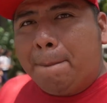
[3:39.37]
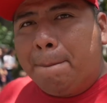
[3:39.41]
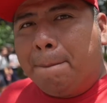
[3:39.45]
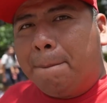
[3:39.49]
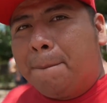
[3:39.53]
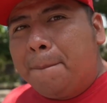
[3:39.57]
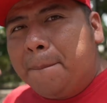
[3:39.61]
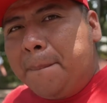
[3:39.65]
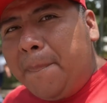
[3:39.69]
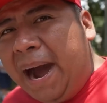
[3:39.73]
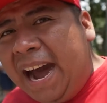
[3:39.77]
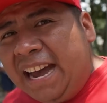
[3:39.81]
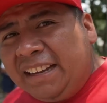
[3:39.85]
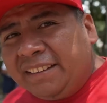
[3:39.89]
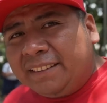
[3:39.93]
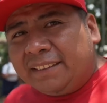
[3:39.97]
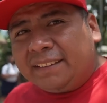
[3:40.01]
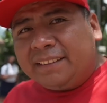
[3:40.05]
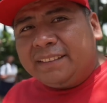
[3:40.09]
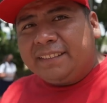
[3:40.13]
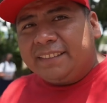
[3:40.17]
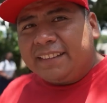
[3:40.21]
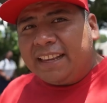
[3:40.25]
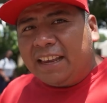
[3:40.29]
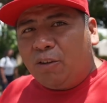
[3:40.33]
más
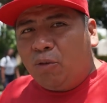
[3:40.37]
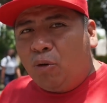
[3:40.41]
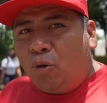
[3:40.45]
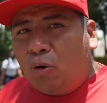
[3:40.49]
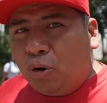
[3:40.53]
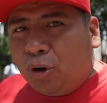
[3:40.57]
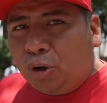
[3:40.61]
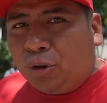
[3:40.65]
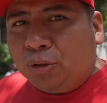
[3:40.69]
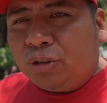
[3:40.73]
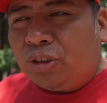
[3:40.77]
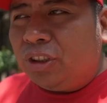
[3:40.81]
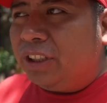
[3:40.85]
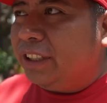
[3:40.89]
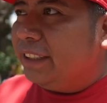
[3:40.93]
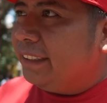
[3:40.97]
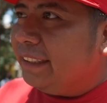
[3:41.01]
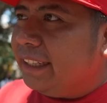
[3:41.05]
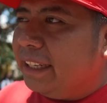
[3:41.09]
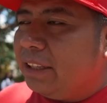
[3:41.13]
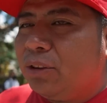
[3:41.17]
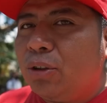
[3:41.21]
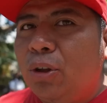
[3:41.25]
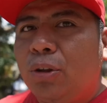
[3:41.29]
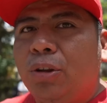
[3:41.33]
seguros
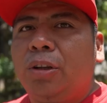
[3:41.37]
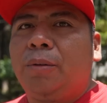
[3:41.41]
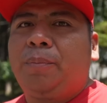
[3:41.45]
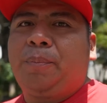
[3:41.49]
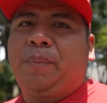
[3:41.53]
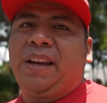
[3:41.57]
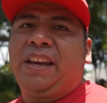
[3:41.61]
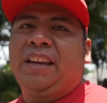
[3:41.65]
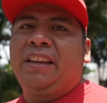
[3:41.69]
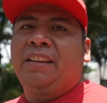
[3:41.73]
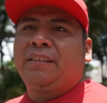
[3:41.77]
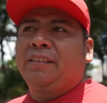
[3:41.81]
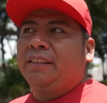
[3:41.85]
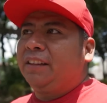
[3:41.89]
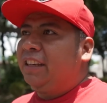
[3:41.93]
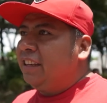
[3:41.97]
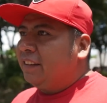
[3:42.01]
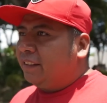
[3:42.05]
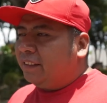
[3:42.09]
de todo el país.